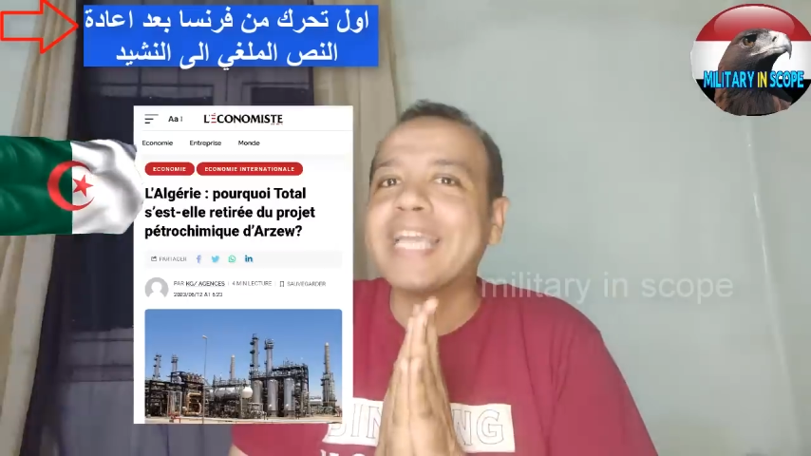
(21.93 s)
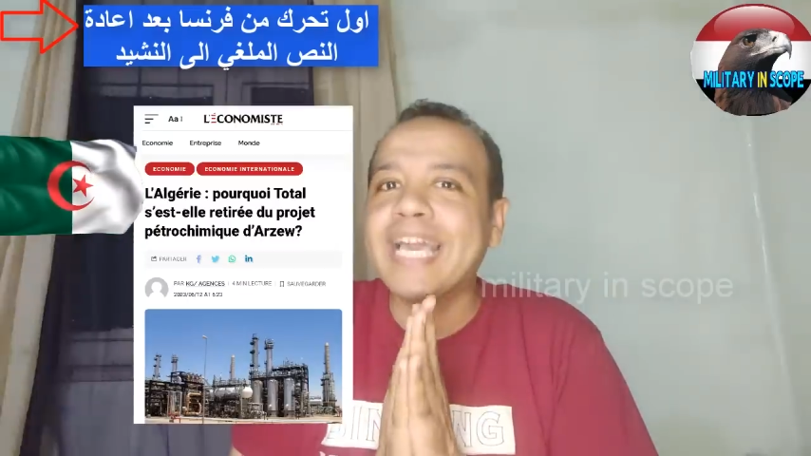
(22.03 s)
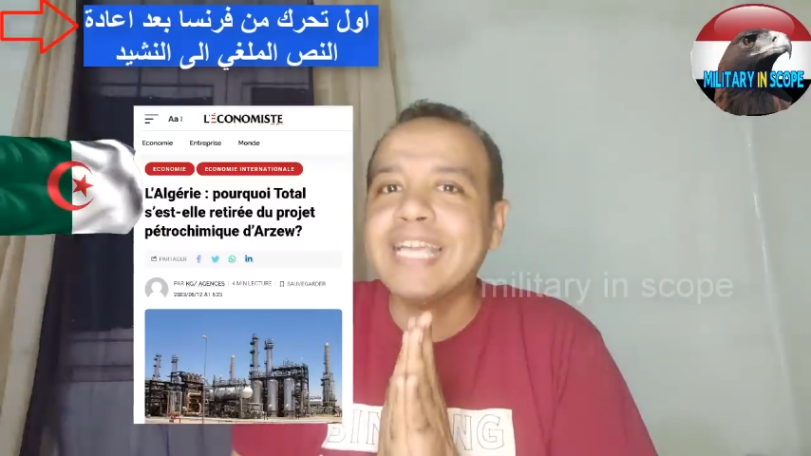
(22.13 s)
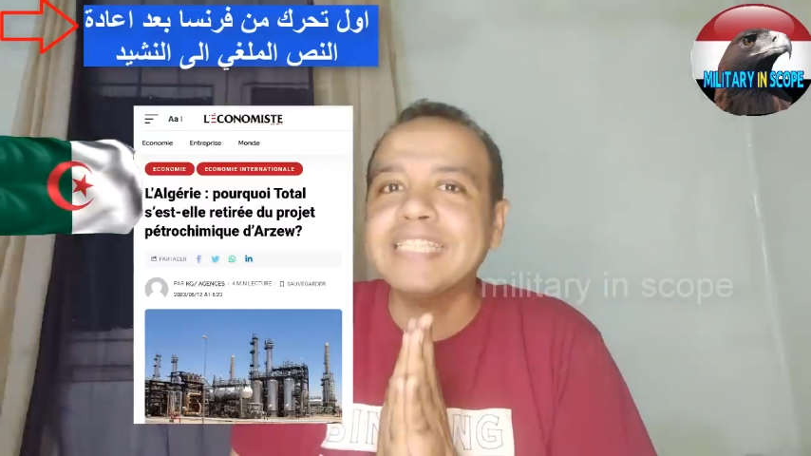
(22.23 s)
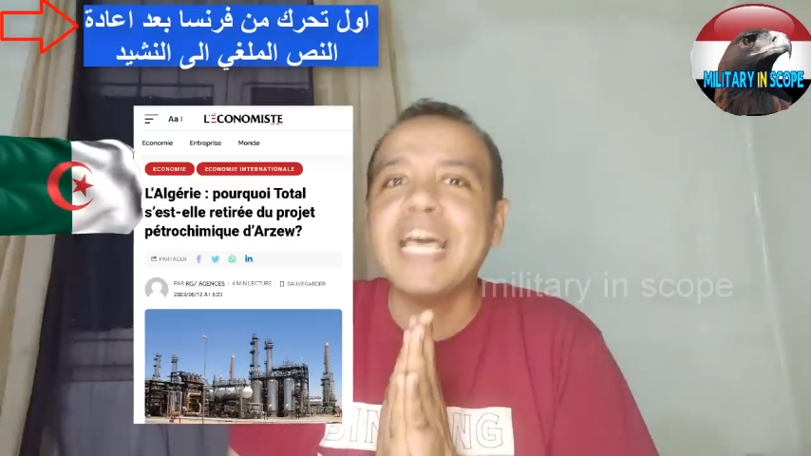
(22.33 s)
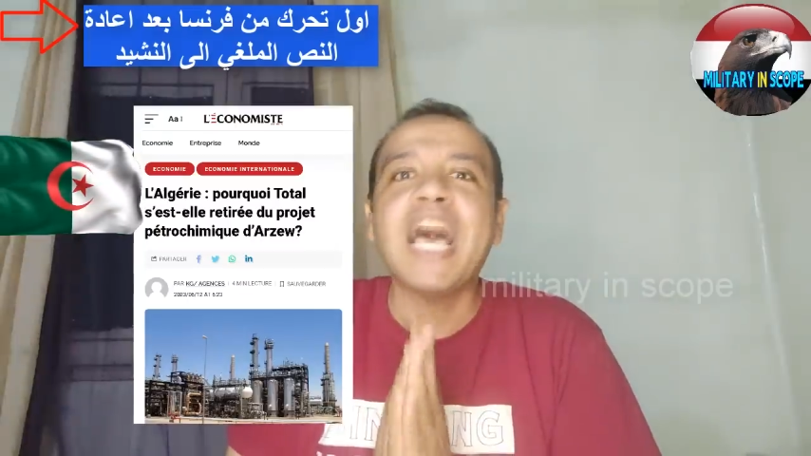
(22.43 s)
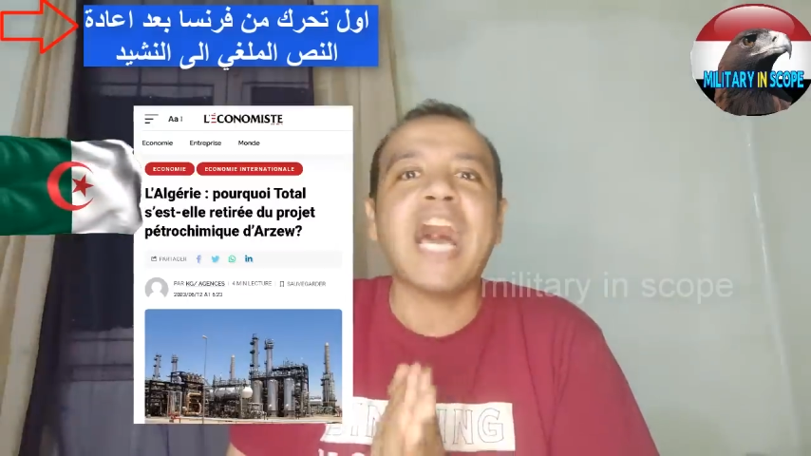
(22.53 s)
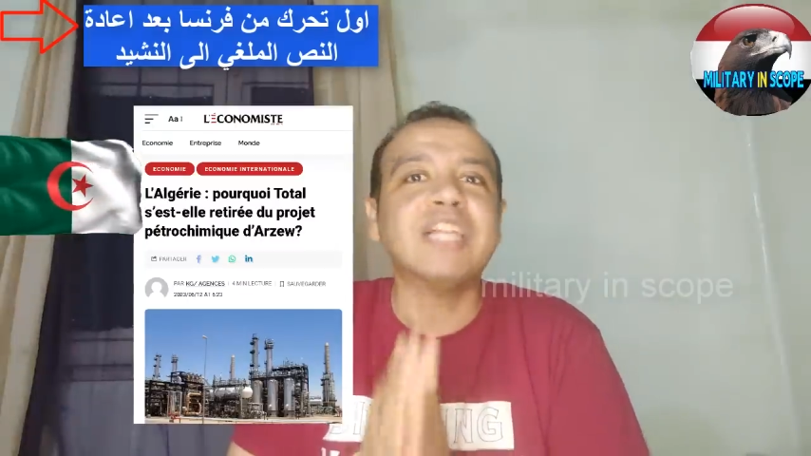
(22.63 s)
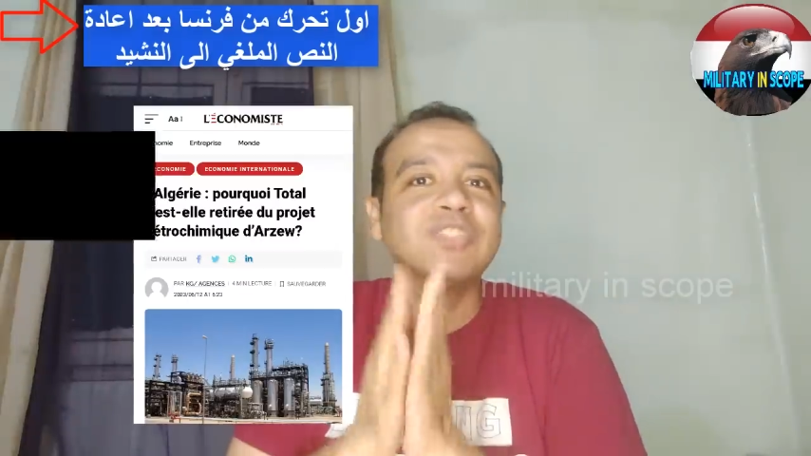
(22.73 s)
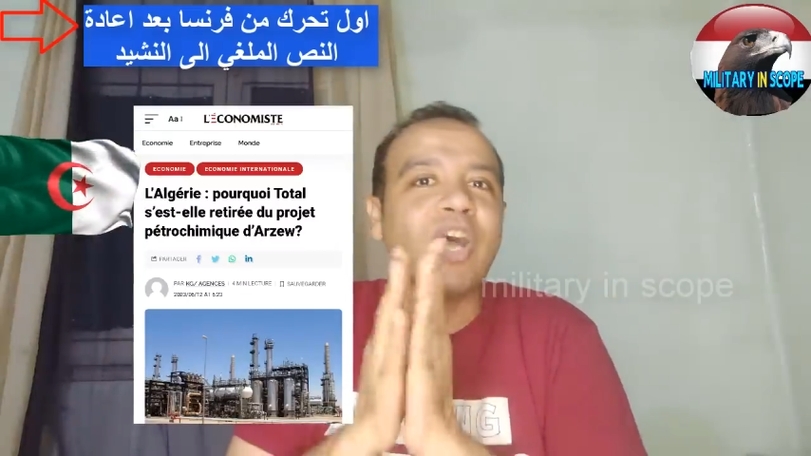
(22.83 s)
كان
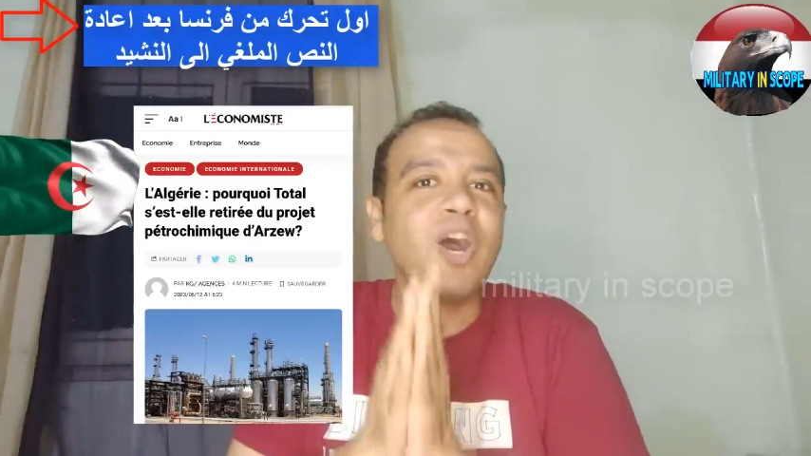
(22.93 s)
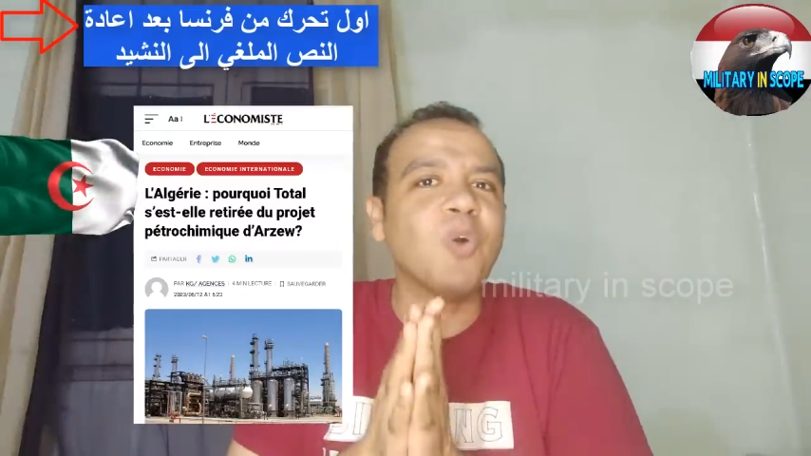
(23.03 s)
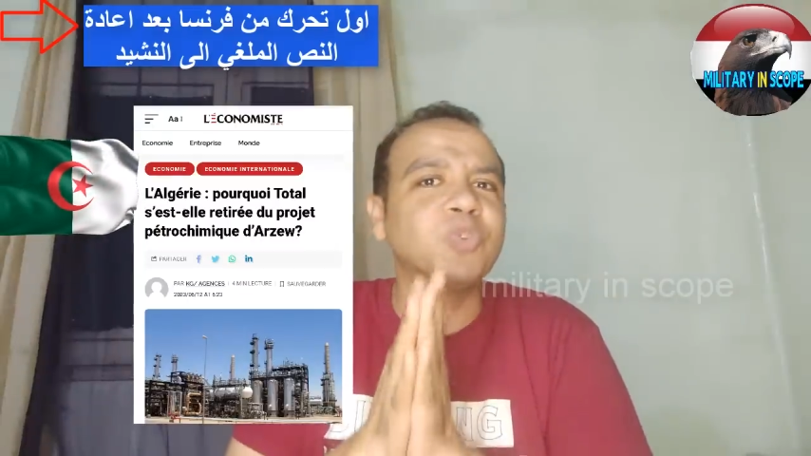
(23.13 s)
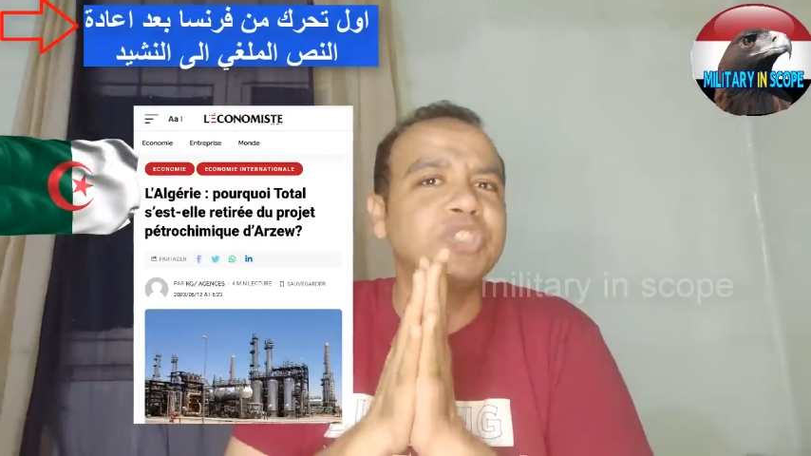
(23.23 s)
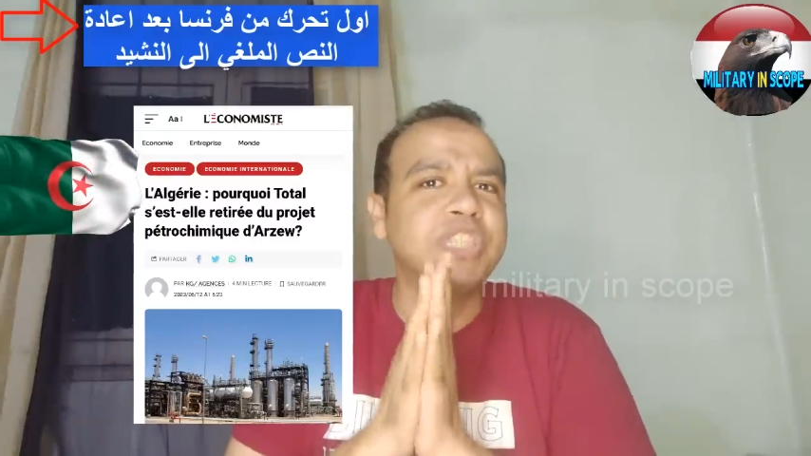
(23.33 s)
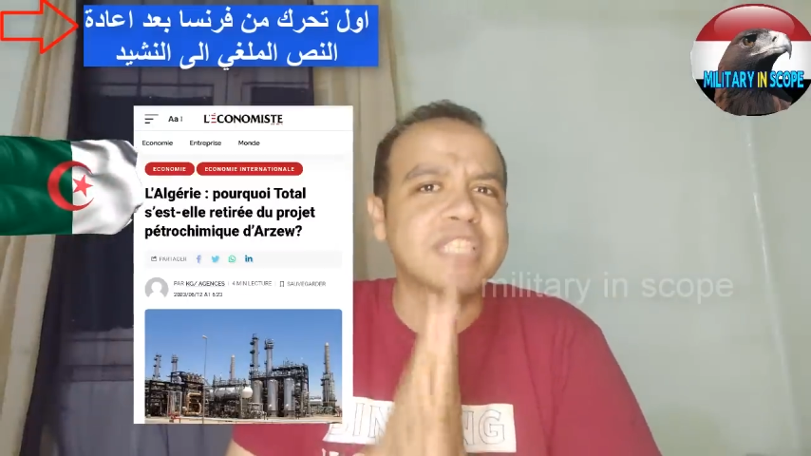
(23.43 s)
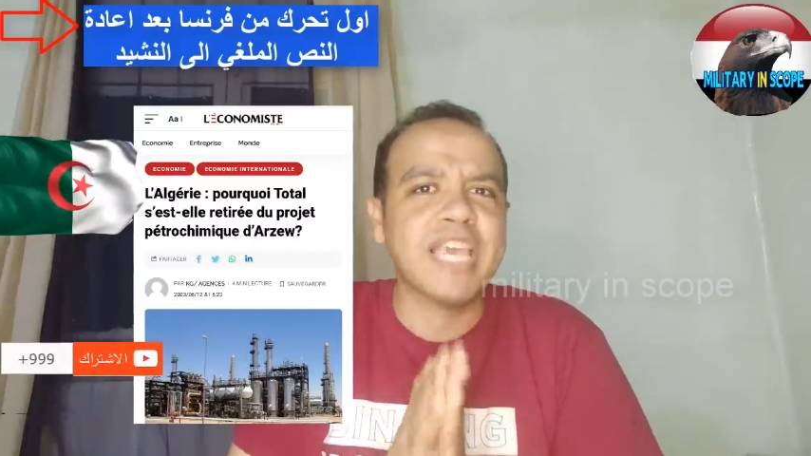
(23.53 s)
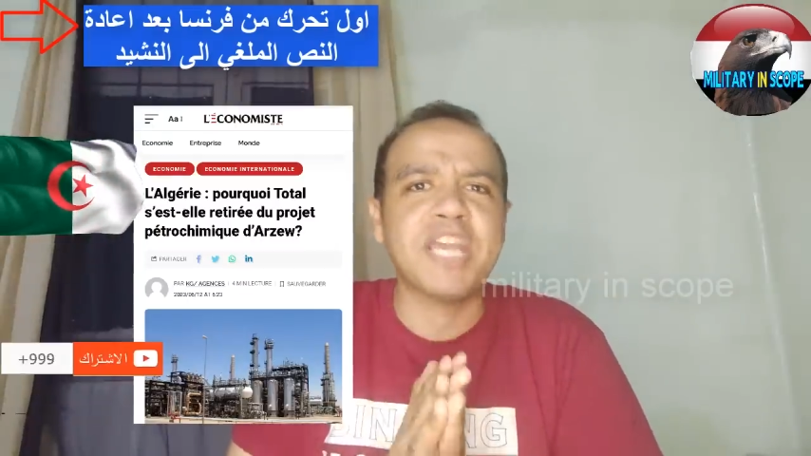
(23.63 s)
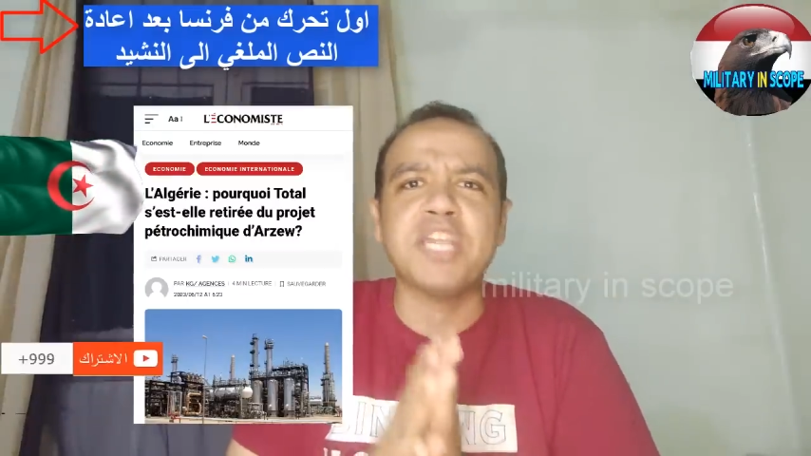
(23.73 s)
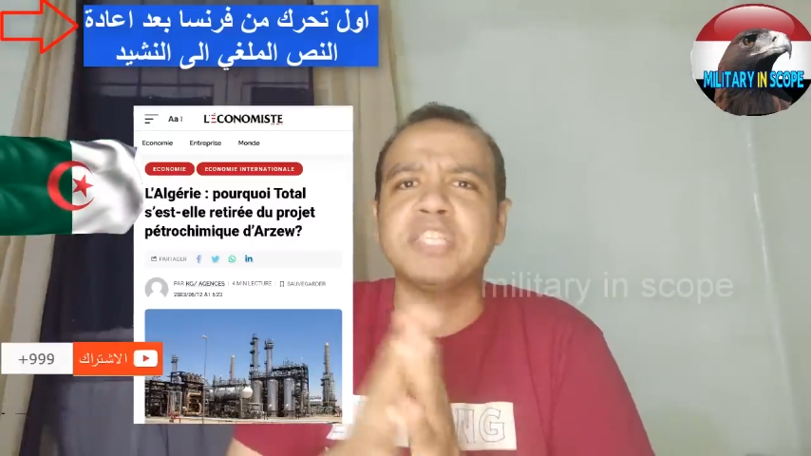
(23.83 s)
عن تعاقد الجزائر